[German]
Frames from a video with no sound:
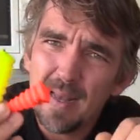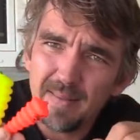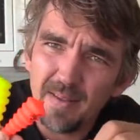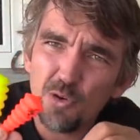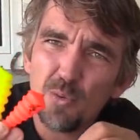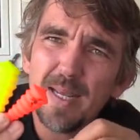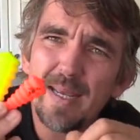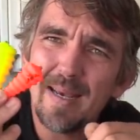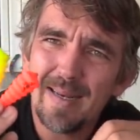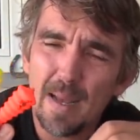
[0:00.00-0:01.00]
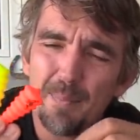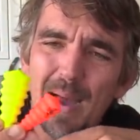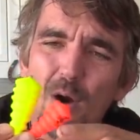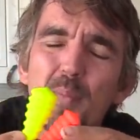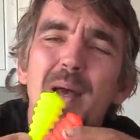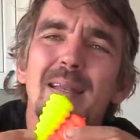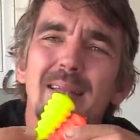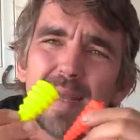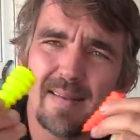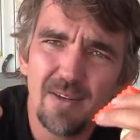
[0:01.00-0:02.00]
The Tree, der Baum,
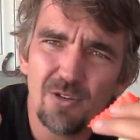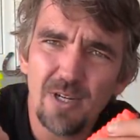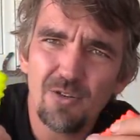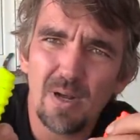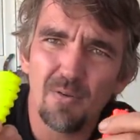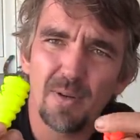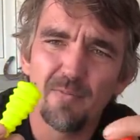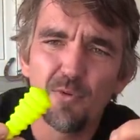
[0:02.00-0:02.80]
dreht sich nicht auf dem